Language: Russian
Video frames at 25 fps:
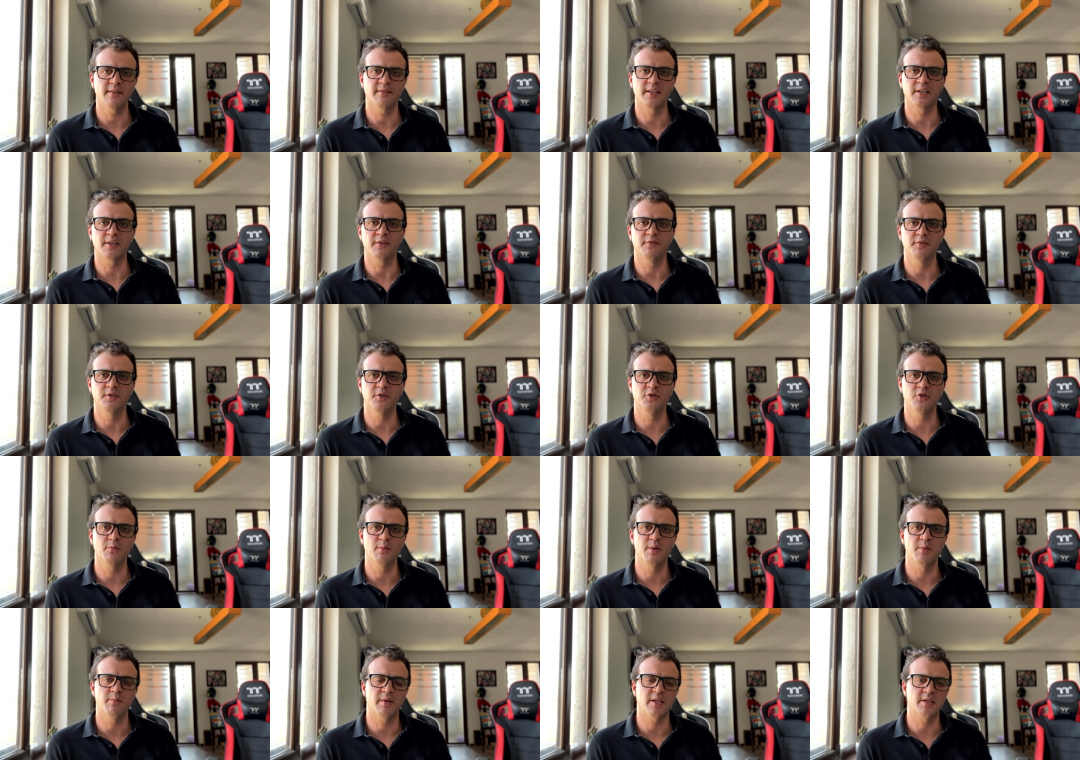В этом
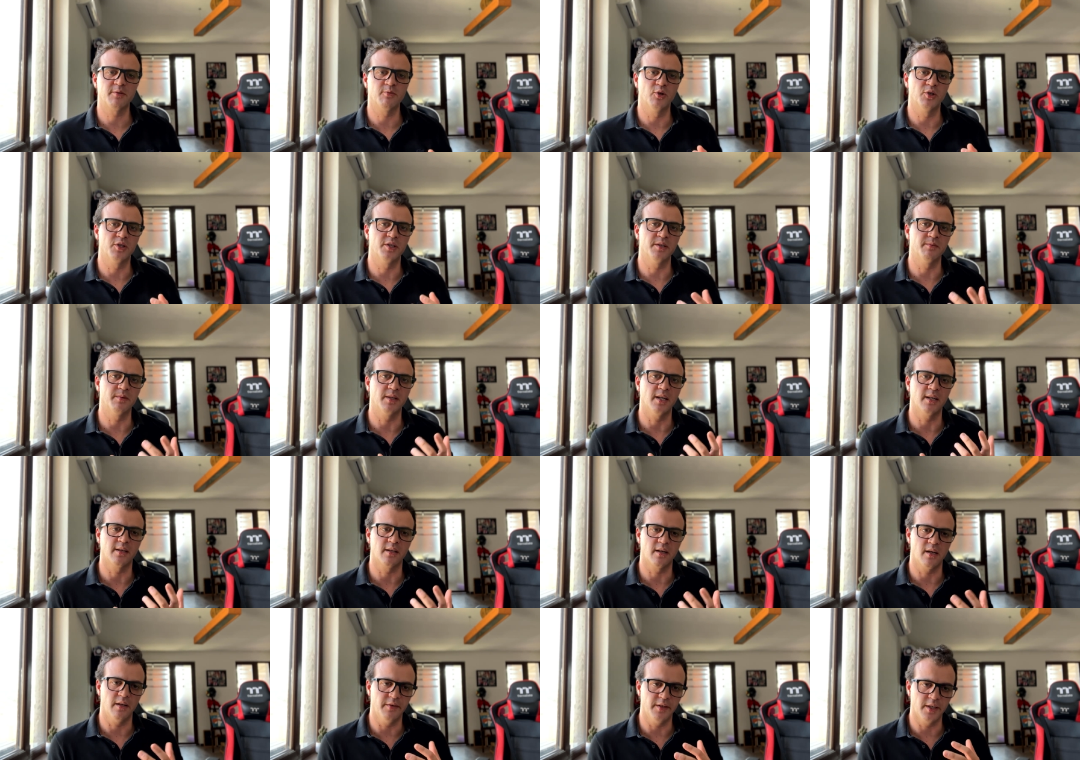видео мы посмотрим
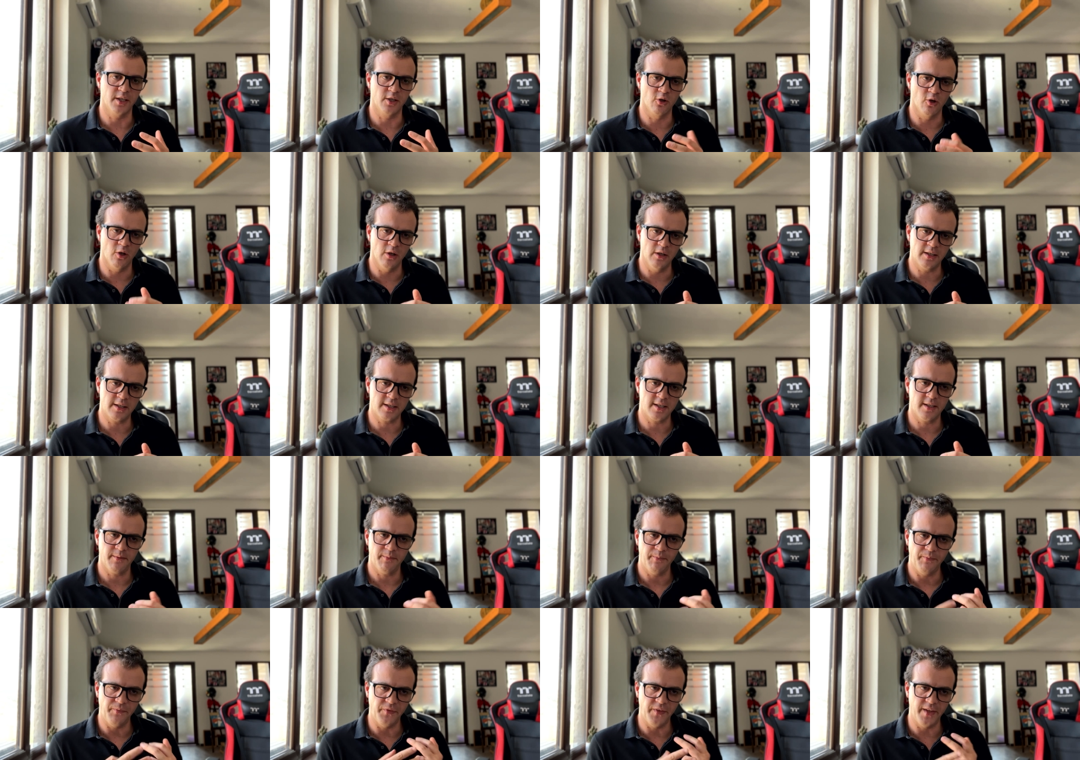на график
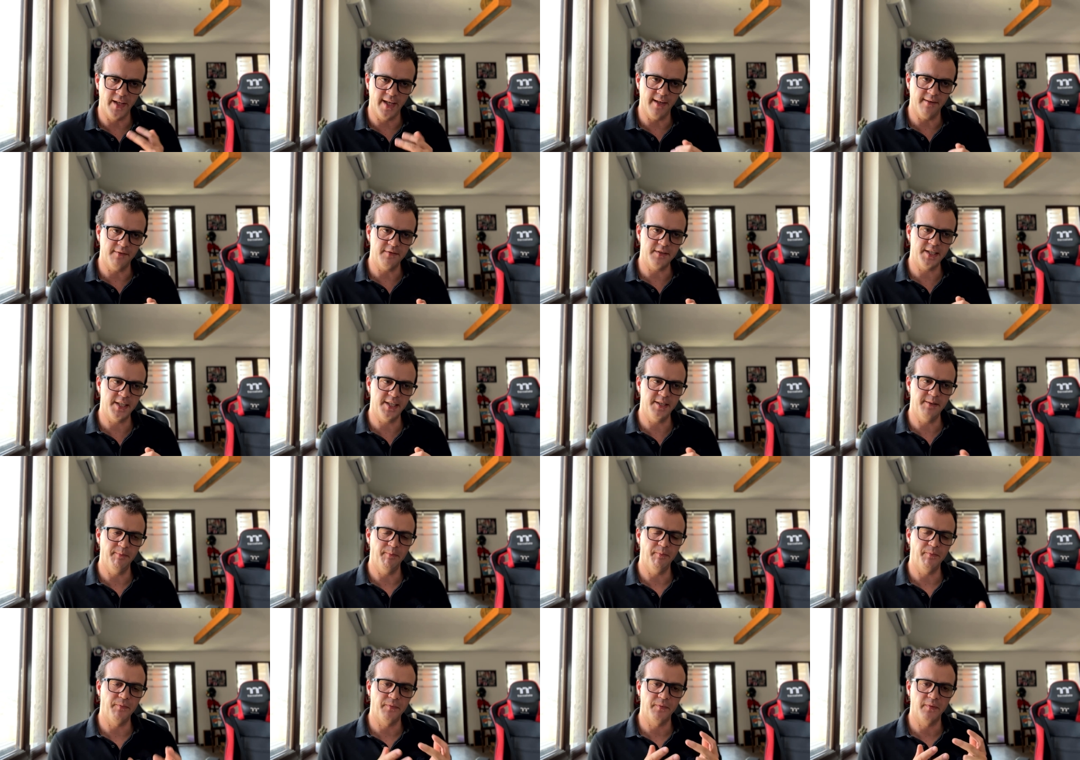доллара,
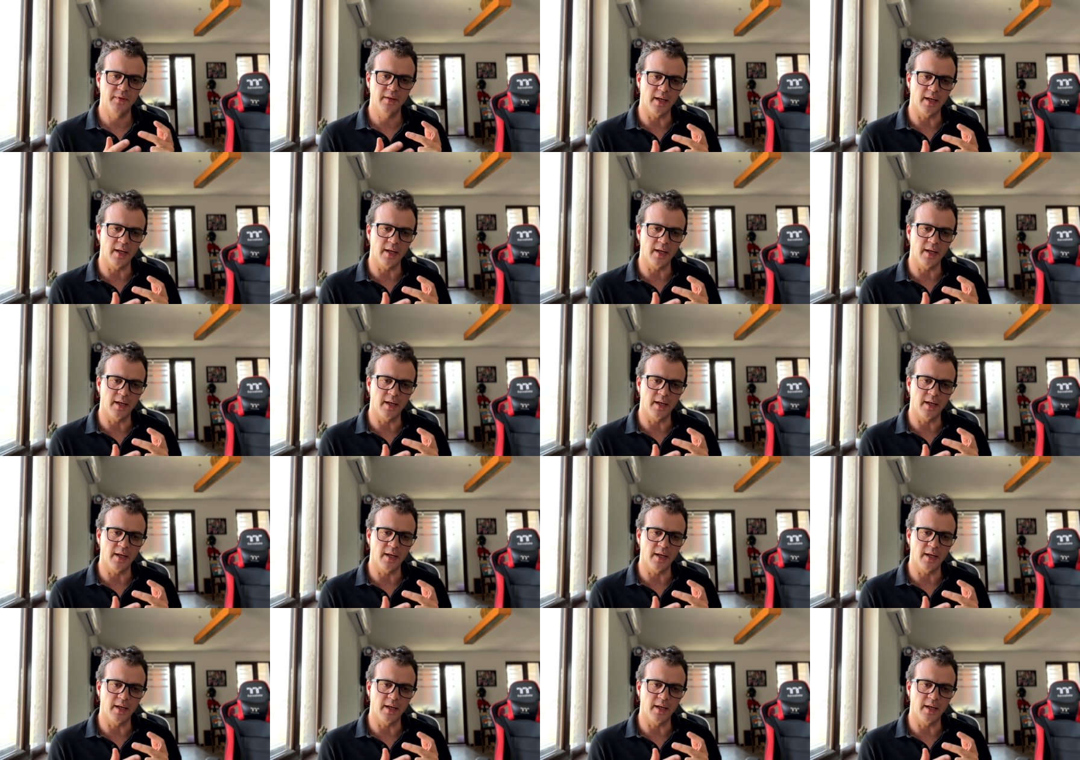нефти,